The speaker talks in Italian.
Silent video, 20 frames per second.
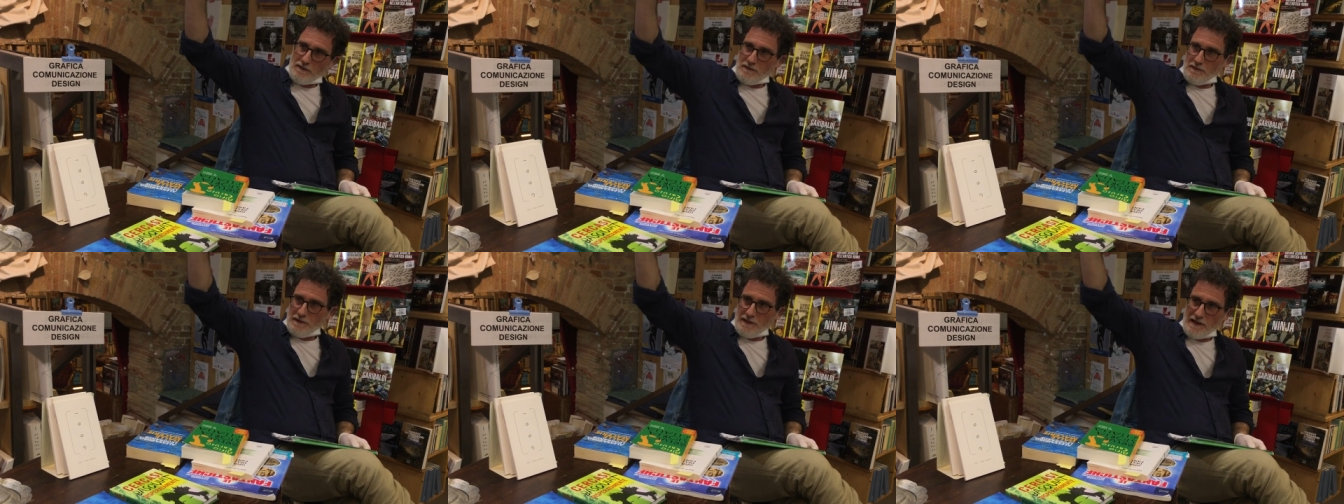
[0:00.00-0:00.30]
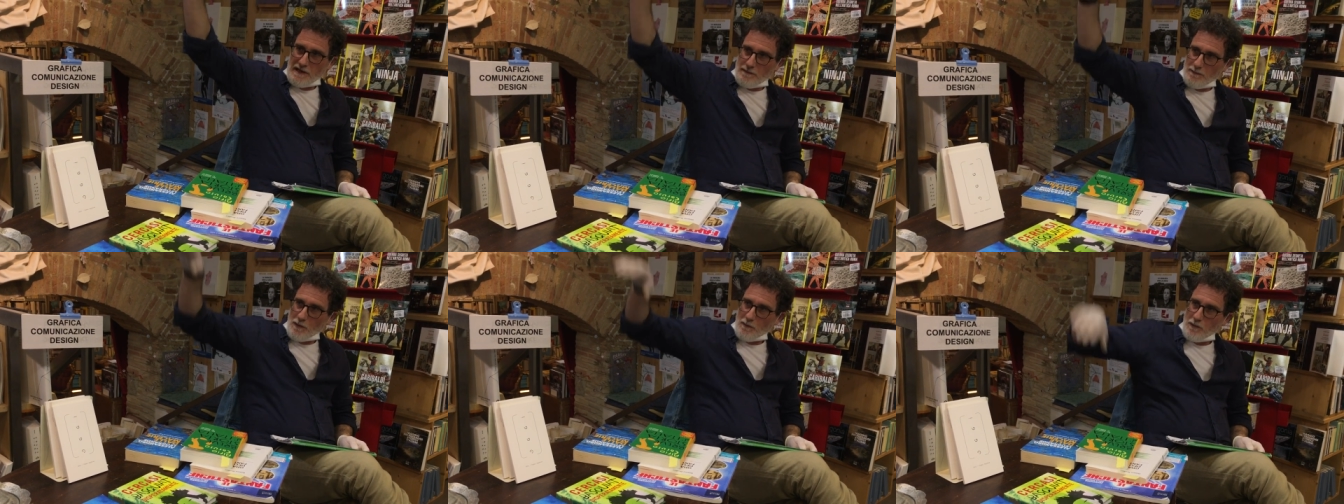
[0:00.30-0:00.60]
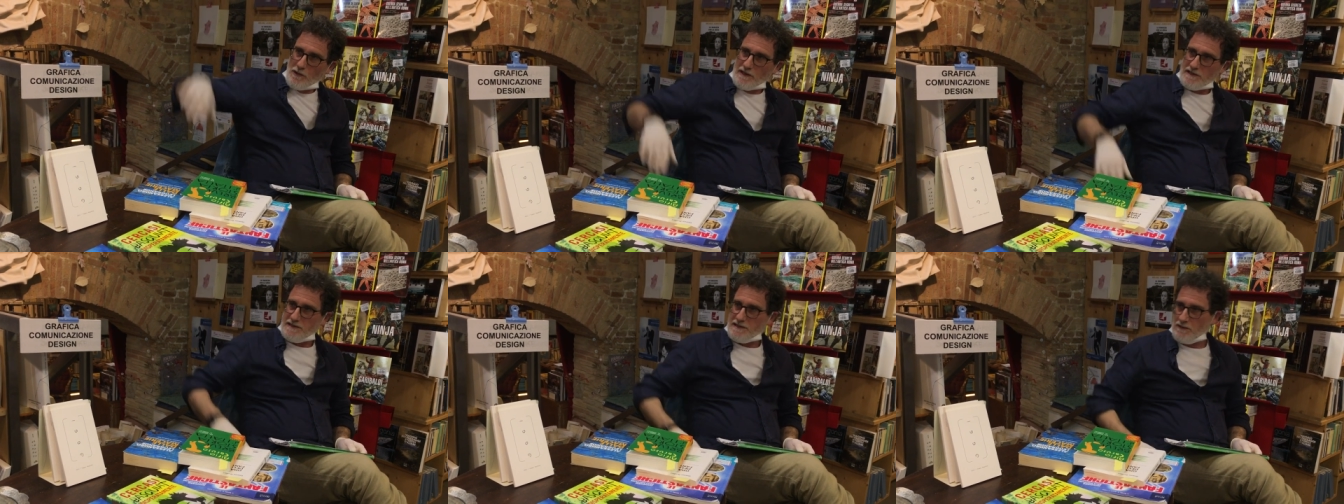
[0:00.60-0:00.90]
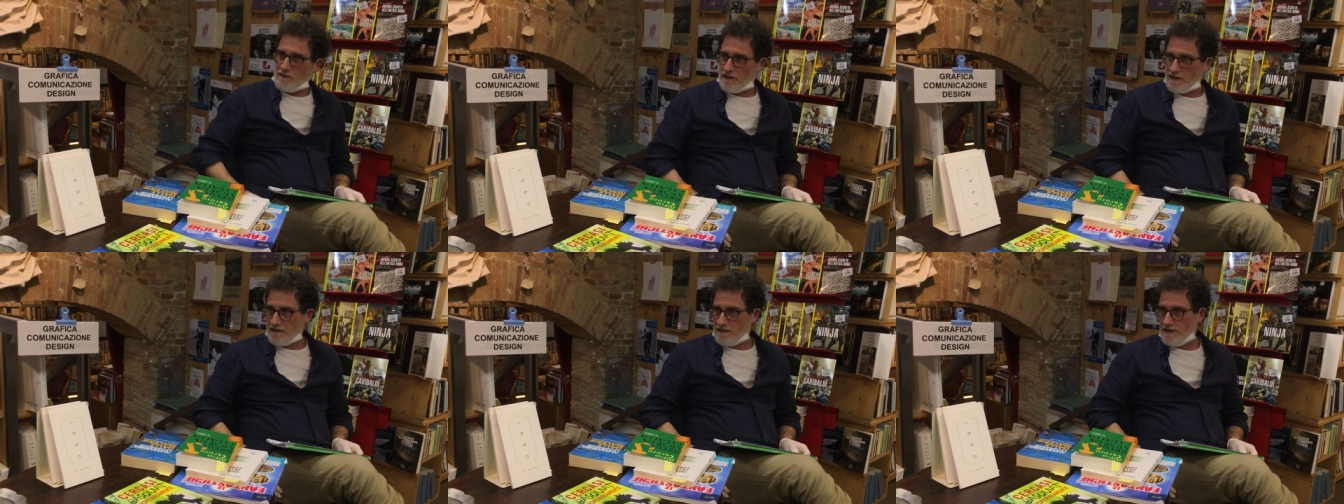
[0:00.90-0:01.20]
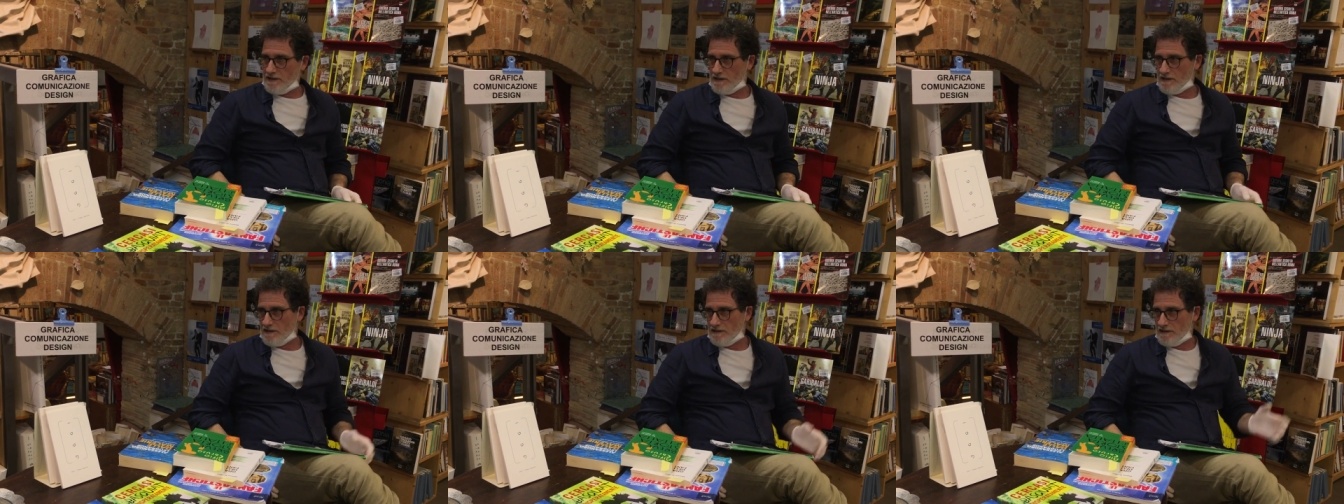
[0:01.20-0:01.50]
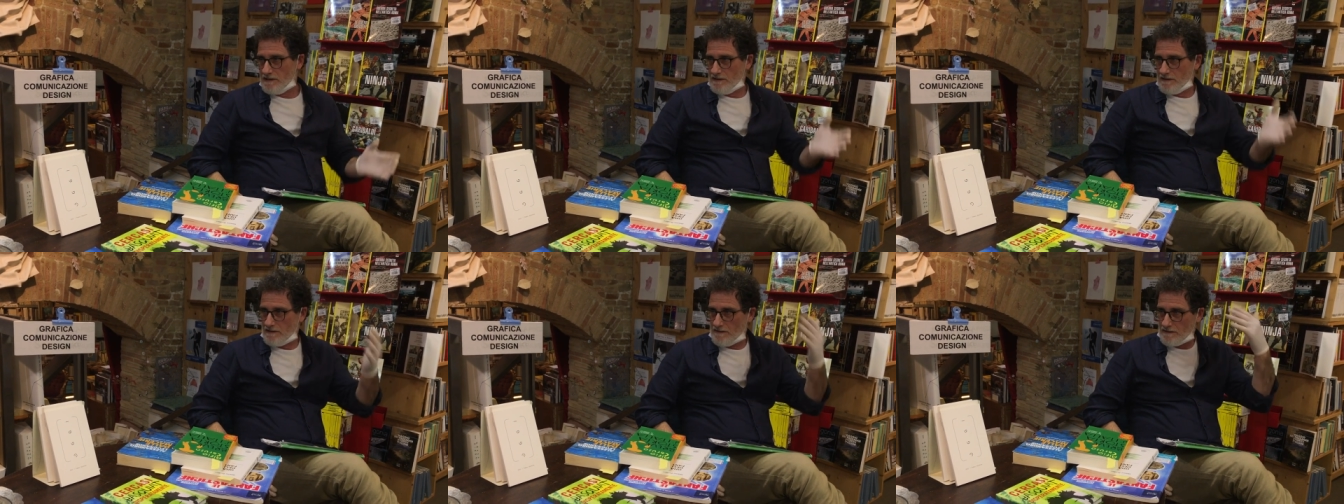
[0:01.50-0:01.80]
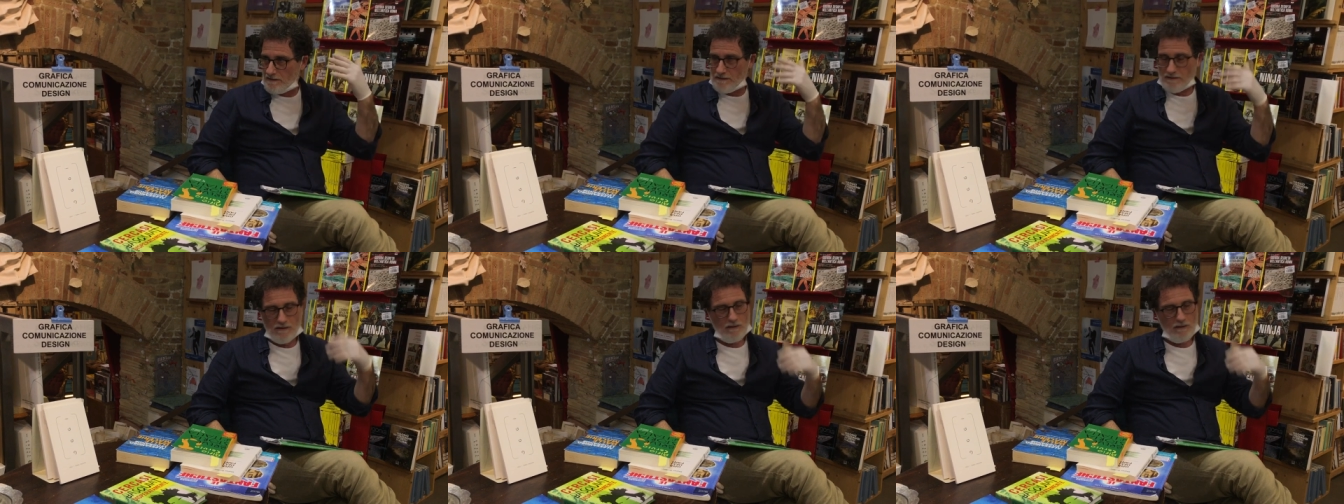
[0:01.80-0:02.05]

quindi mm. la popolazione antica sì.